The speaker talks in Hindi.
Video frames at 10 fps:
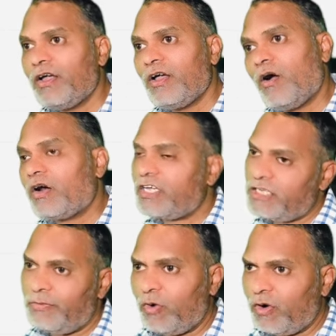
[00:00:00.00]
और
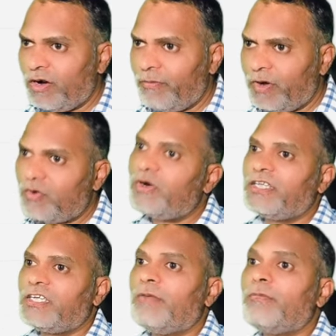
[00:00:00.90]
किसी भी होल नंबर को
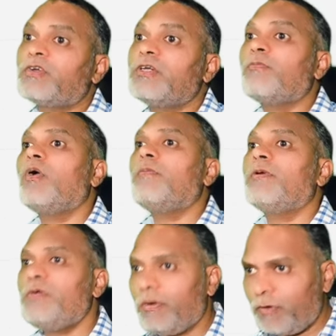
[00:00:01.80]
नेचुरल नंबर को सबको अपन
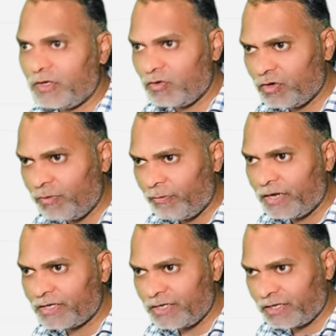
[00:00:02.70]
पी अपॉन क्यू के फॉर्म में
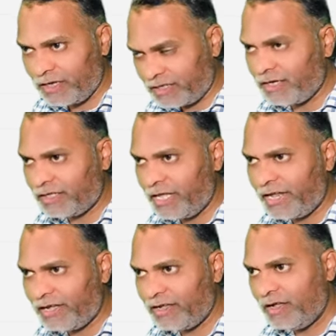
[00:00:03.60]
लिख सकते हैं लिख सकते हैं कि
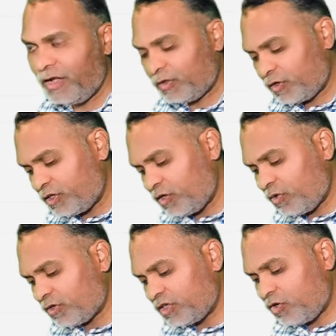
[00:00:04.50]
नहीं तो जीरो
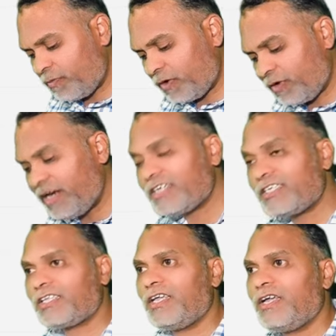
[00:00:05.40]
को जीरो अपॉन वन लिख
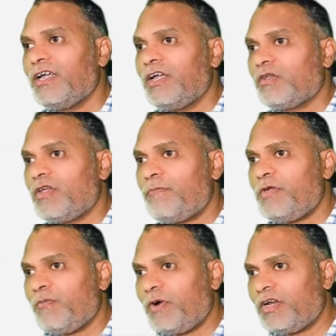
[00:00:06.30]
सकते हैं तो ये पी
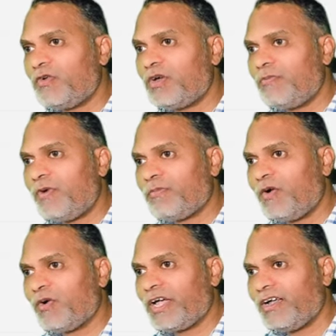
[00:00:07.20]
अपॉन क्यू के फॉर्म का
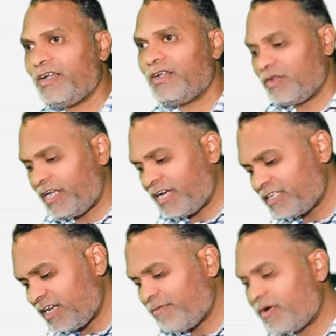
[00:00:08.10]
हो गया तो ये
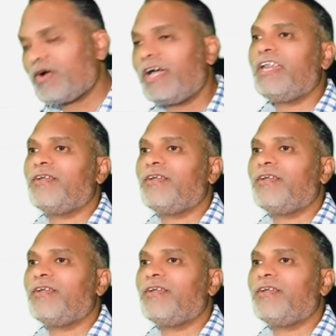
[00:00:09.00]
रैशनल नंबर हो गया कि